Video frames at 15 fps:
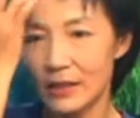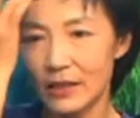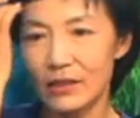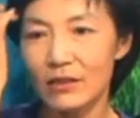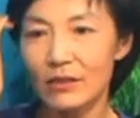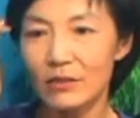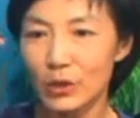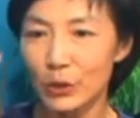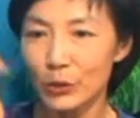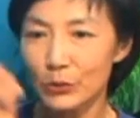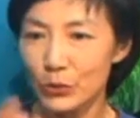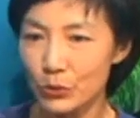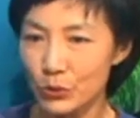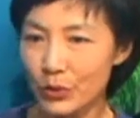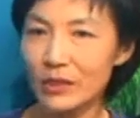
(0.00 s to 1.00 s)
那从
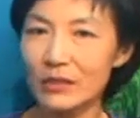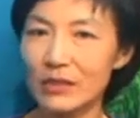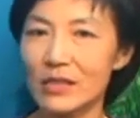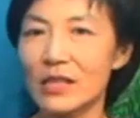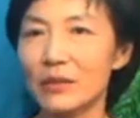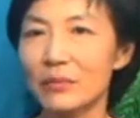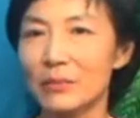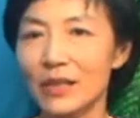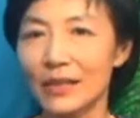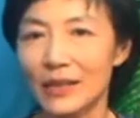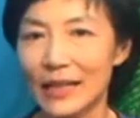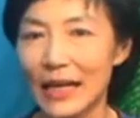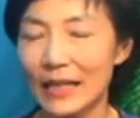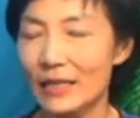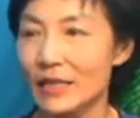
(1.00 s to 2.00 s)
税上面
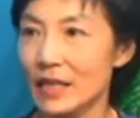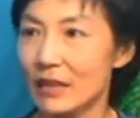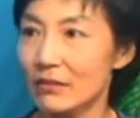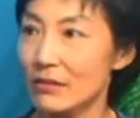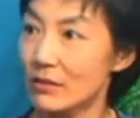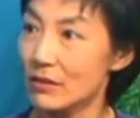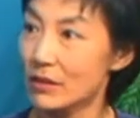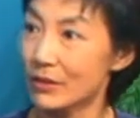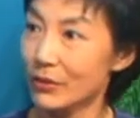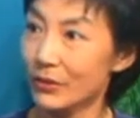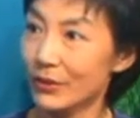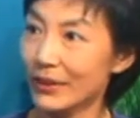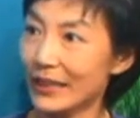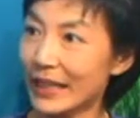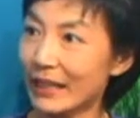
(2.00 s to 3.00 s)
来讲，至
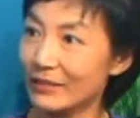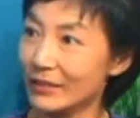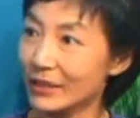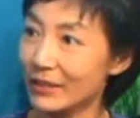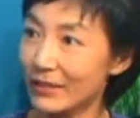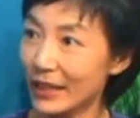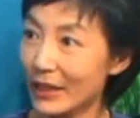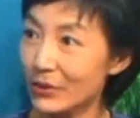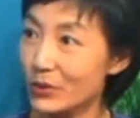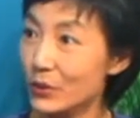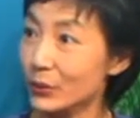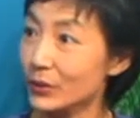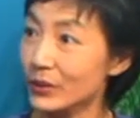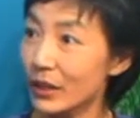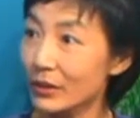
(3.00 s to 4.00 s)
于两两
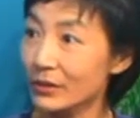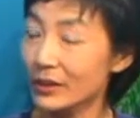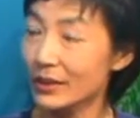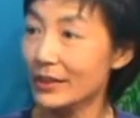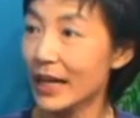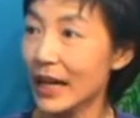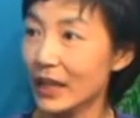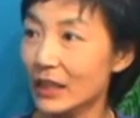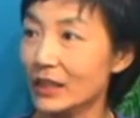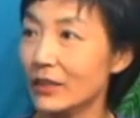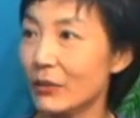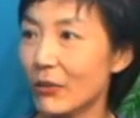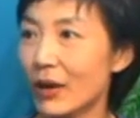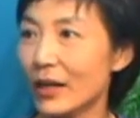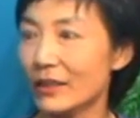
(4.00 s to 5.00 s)
种到底哪一个
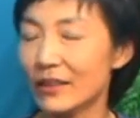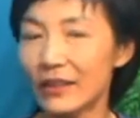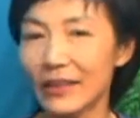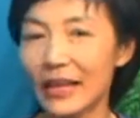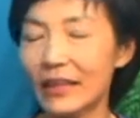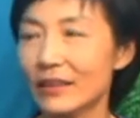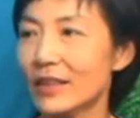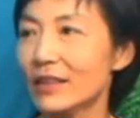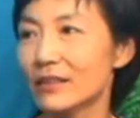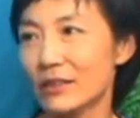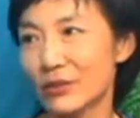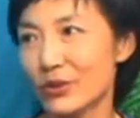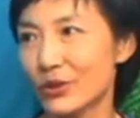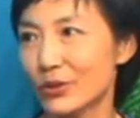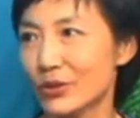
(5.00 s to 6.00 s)
划得来，那你
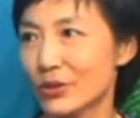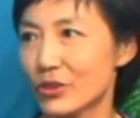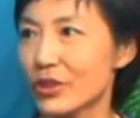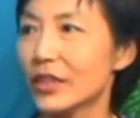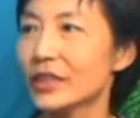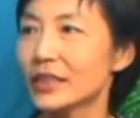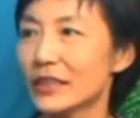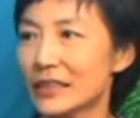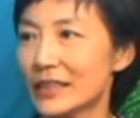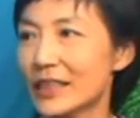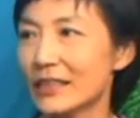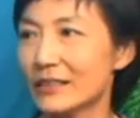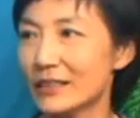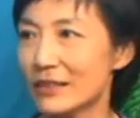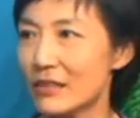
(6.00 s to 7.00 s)
就 check 一
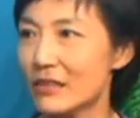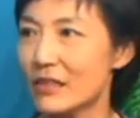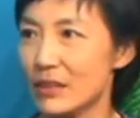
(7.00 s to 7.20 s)
下你的